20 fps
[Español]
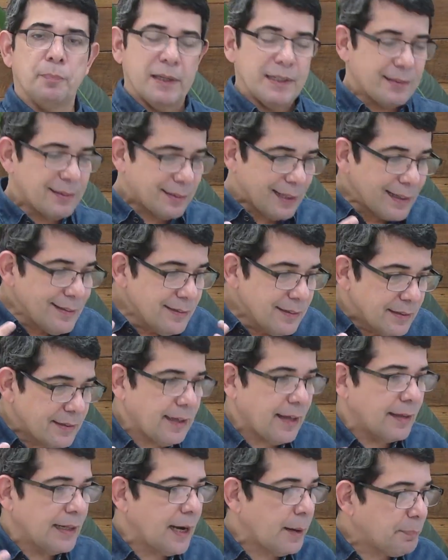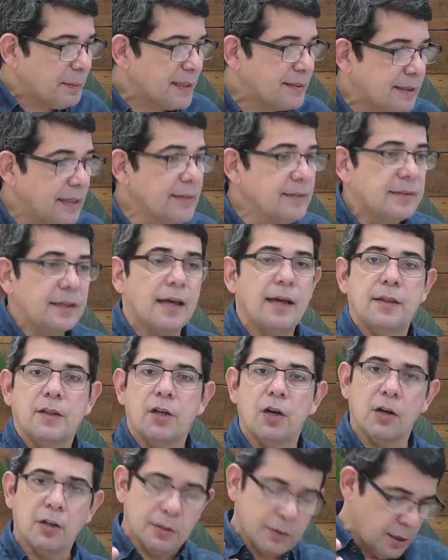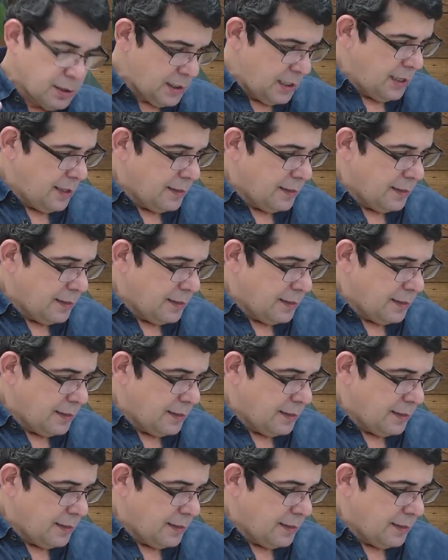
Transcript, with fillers: presencia, de la presencia de Dios,